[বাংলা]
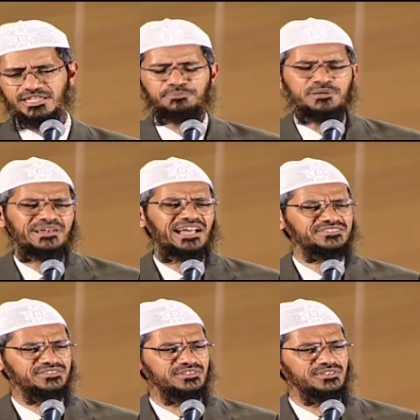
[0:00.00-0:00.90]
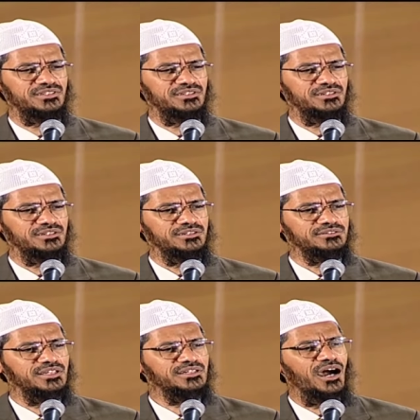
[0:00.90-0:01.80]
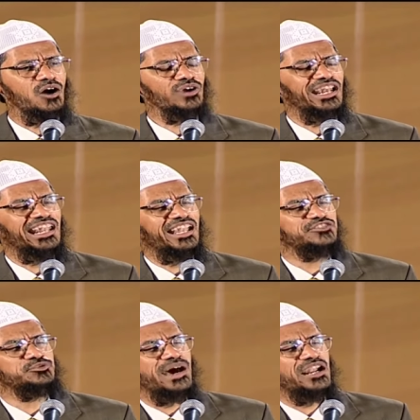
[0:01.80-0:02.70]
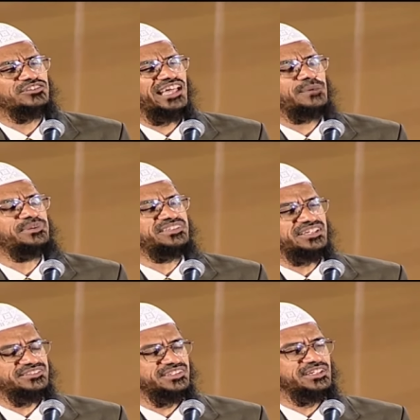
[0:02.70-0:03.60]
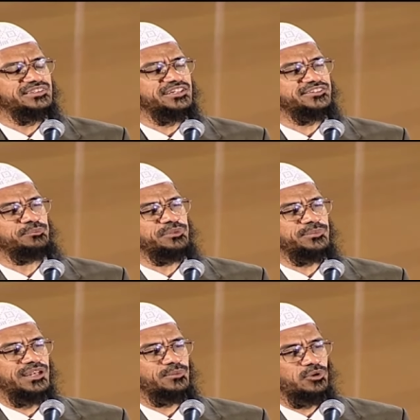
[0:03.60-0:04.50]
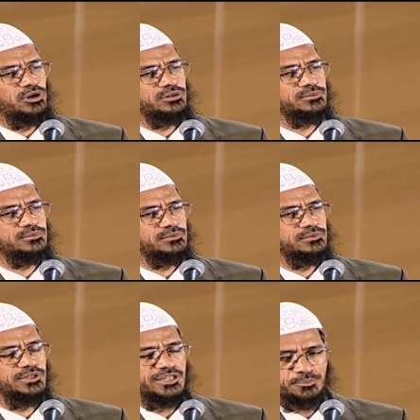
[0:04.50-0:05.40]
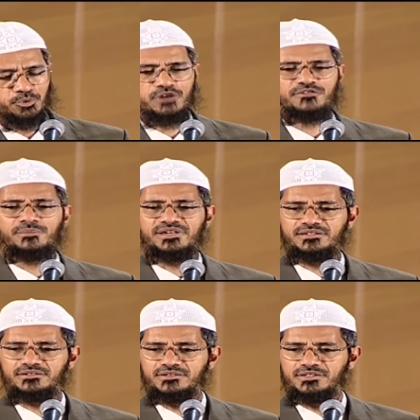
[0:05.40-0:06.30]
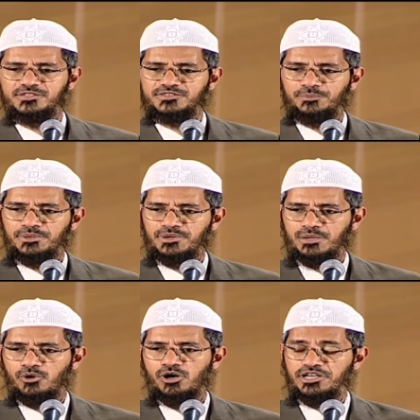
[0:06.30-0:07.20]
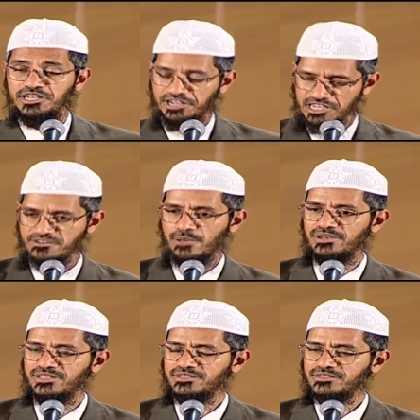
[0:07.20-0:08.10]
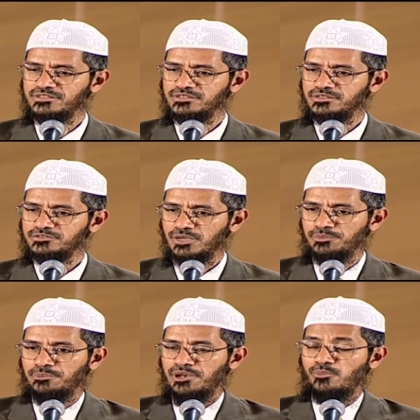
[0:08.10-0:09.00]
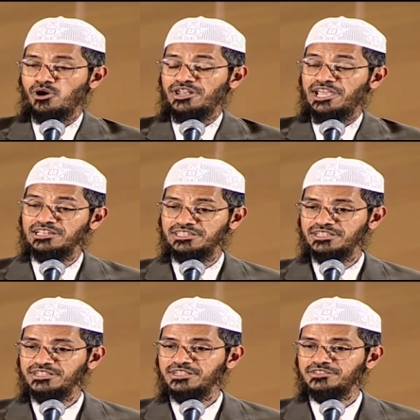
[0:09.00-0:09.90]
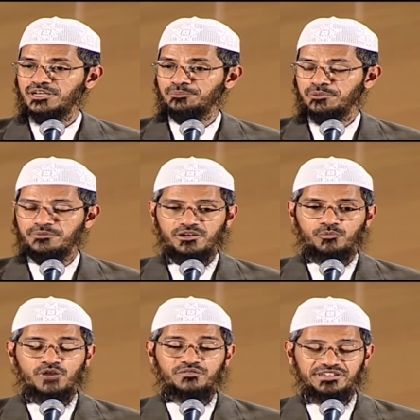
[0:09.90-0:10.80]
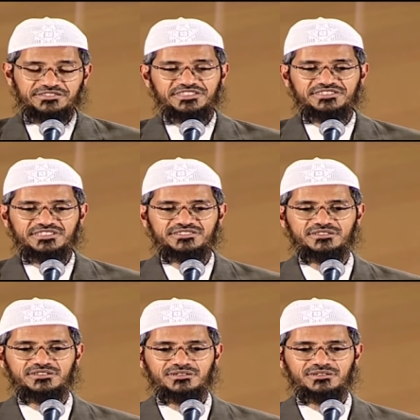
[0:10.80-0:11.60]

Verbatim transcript: এভাবে প্রশ্ন করে আল্লাহ তালা এখানে সুবিচার করবেন কিভাবে কেউ হয়তো জন্মায় গরিব পরিবারে আবার কেউ জন্মায় ধনী পরিবারে কেউ জন্মে ভালো স্বাস্থ্য নিয়ে কেউ জন্মে অসুস্থ হয়ে